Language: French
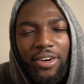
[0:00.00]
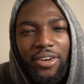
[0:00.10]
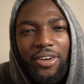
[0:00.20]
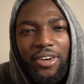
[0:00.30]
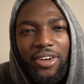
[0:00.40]

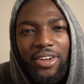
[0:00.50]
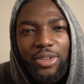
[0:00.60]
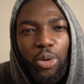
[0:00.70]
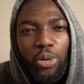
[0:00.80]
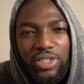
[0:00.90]
euh,
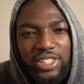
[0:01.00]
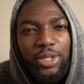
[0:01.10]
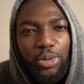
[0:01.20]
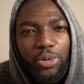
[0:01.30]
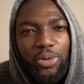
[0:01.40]

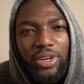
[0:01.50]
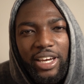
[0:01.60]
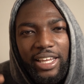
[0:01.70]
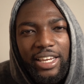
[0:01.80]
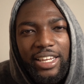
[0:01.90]

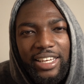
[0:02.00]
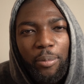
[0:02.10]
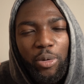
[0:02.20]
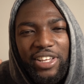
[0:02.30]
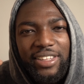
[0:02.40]
les, les
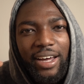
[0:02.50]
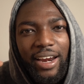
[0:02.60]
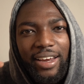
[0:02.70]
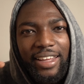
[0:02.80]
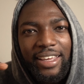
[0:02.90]
napolitains
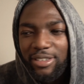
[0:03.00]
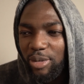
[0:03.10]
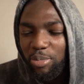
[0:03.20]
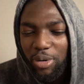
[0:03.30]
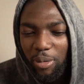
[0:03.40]
là, les. Je
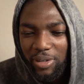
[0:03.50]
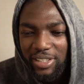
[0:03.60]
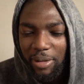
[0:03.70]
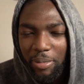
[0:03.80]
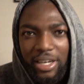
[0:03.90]
sais plus comment
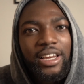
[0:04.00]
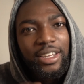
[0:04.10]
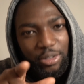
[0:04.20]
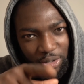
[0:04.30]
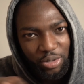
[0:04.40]
ça s'appelle. De
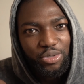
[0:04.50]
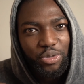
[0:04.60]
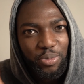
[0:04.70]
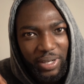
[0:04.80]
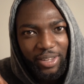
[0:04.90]
toute façon, je
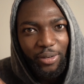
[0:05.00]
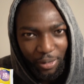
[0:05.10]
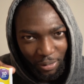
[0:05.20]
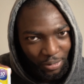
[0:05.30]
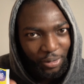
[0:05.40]
vais vous mettre euh,
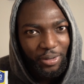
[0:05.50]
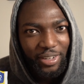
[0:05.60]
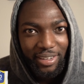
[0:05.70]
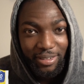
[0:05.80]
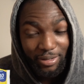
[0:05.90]
le truc
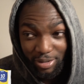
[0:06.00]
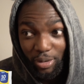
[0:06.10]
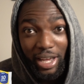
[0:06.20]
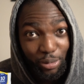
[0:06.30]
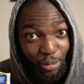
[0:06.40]

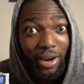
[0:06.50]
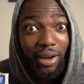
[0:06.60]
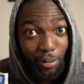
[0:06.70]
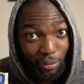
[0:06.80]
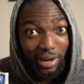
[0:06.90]
ce
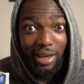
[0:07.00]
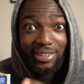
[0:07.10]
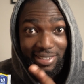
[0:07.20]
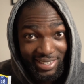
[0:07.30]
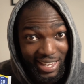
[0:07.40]
gâteau-là, on l'a
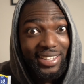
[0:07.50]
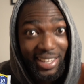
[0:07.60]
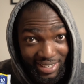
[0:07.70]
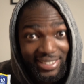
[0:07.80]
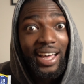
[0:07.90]

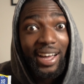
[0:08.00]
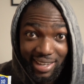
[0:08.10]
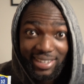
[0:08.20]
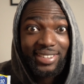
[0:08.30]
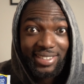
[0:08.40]
saigné, sa
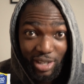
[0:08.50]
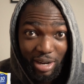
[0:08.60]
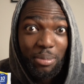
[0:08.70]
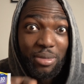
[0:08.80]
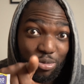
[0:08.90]
race. Il y en
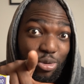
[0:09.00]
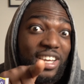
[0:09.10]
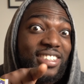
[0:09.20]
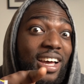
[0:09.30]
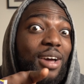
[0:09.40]
a même, ils
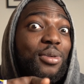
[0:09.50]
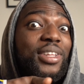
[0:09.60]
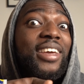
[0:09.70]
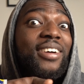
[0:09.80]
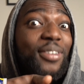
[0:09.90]
volaient ça à
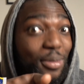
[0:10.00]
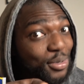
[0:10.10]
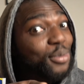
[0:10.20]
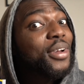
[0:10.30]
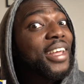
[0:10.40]
ED, on
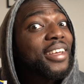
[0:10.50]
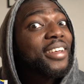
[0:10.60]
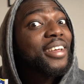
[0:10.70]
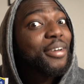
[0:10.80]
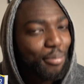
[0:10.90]
se connaît.
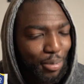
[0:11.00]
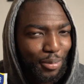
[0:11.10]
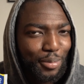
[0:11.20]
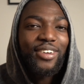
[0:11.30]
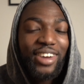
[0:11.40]

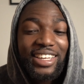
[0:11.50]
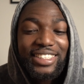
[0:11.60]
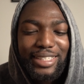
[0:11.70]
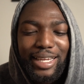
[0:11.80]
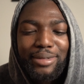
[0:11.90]
Bon, voilà,
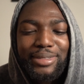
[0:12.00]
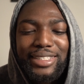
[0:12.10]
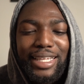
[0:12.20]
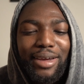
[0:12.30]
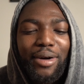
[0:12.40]
c'était la.
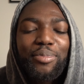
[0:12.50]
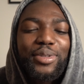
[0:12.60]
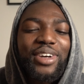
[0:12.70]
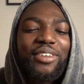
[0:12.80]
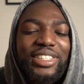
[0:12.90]
En
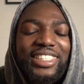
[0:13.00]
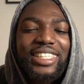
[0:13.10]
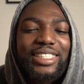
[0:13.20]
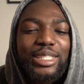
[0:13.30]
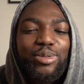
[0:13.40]
fait, en fait,
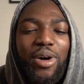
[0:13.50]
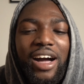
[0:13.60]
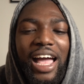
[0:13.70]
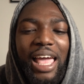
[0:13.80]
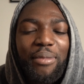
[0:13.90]
cette
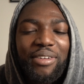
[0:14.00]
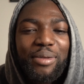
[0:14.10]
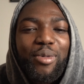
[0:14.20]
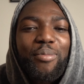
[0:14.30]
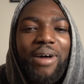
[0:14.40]
histoire, elle m'a
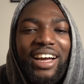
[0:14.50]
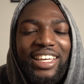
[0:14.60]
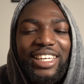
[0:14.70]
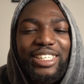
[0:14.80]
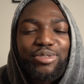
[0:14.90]
vraiment
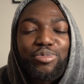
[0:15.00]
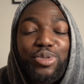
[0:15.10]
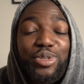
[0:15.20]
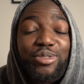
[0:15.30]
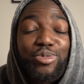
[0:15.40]
marqué et je me